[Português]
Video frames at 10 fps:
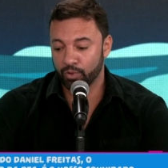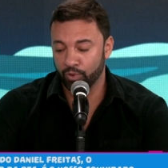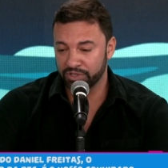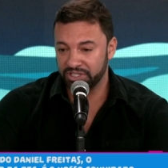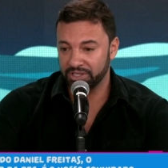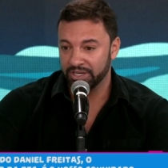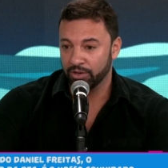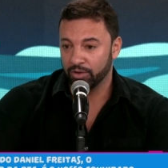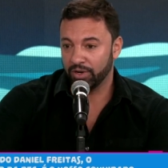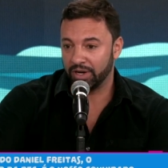onde
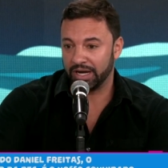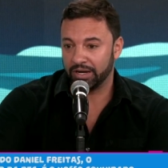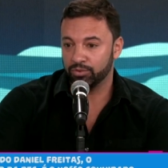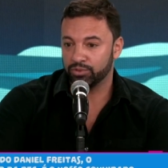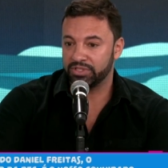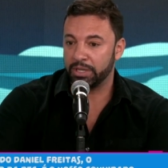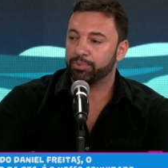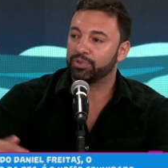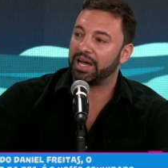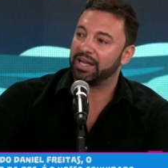os
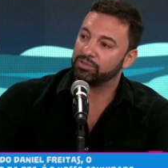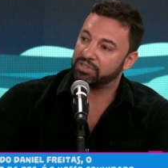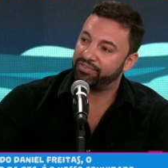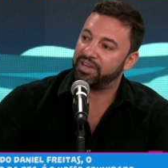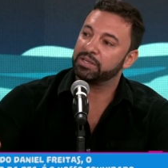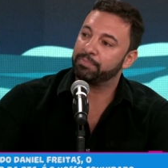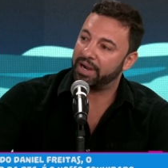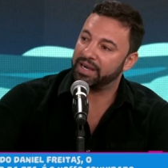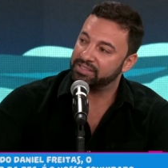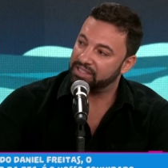deputados que fazem
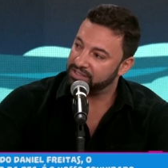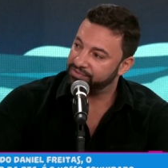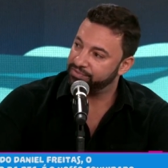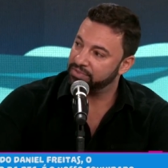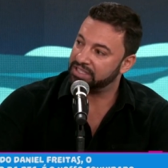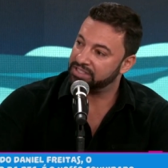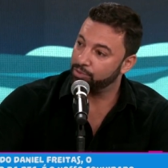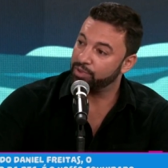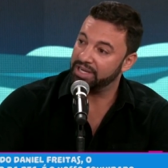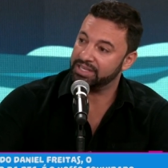parte das, da
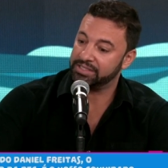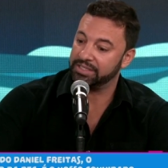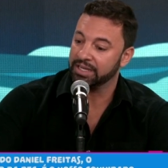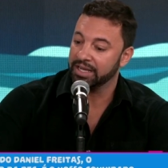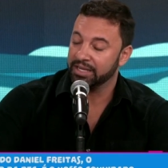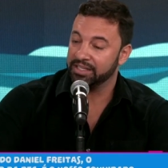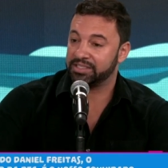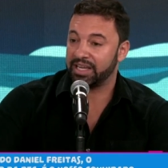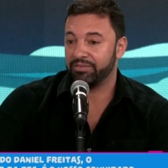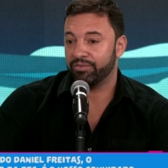segurança
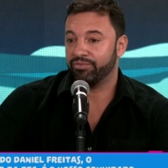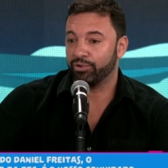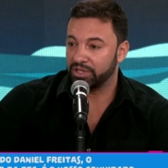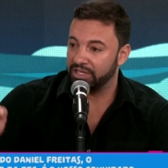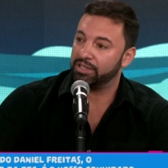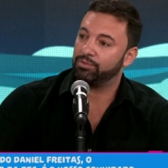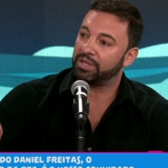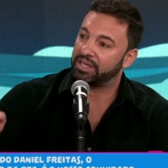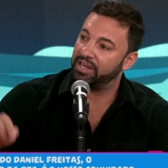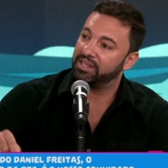estavam votando
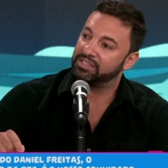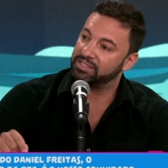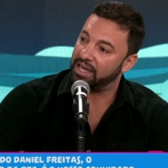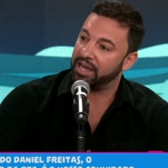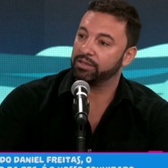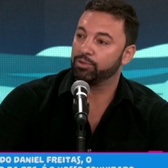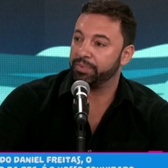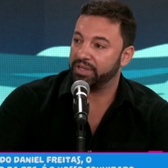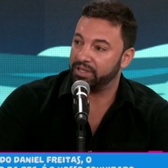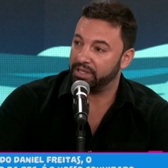naquele destaque do
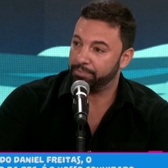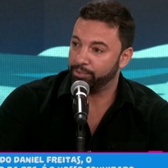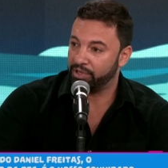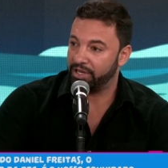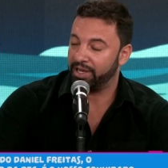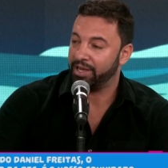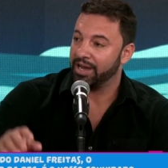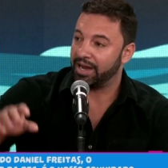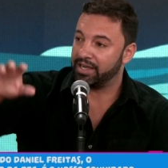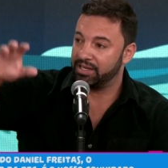PT porque
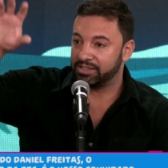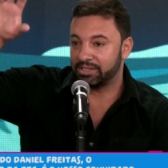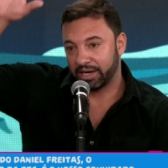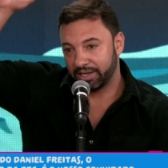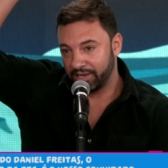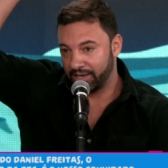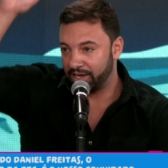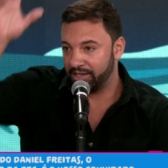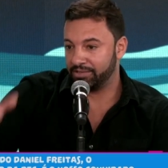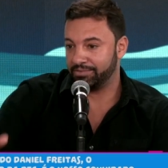aquele destaque
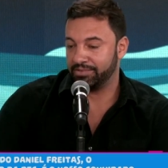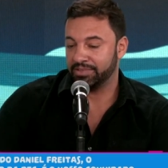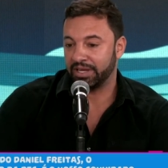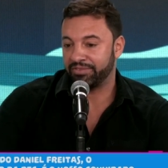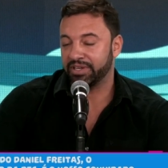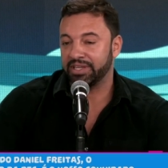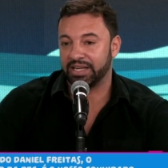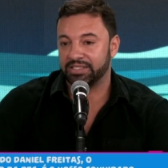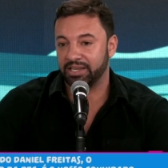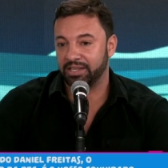ele na
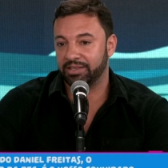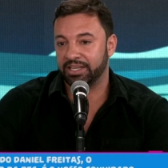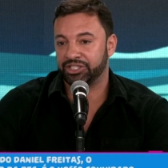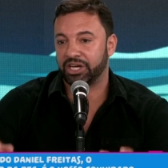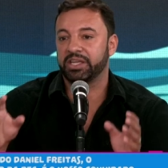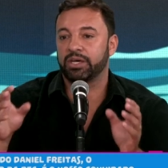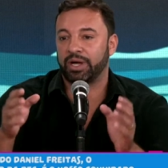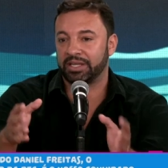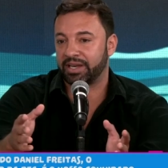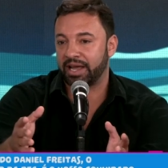verdade ele
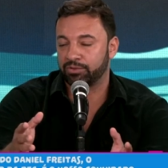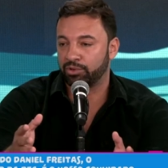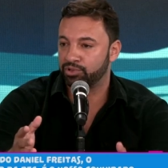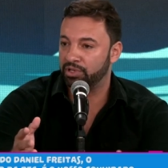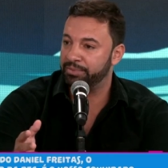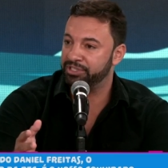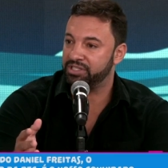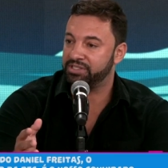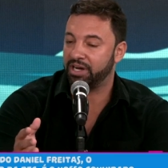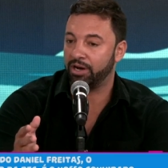deixaria a entrega do auxílio
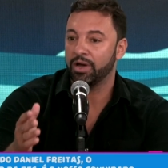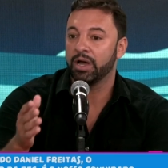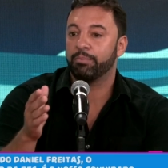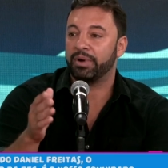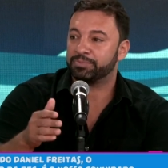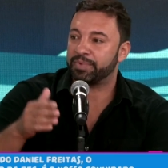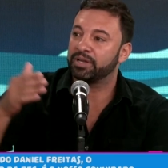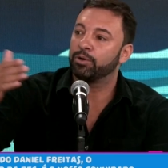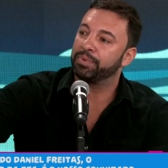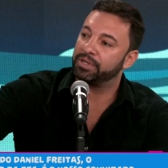emergencial mas para
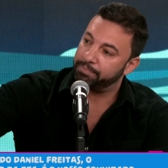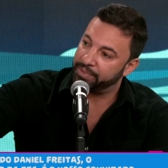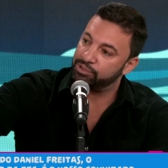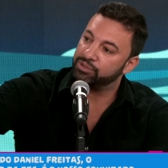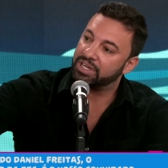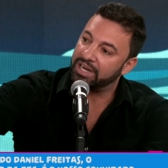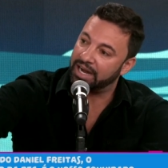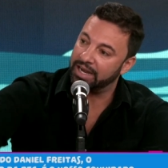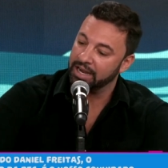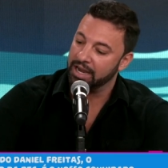não prejudicar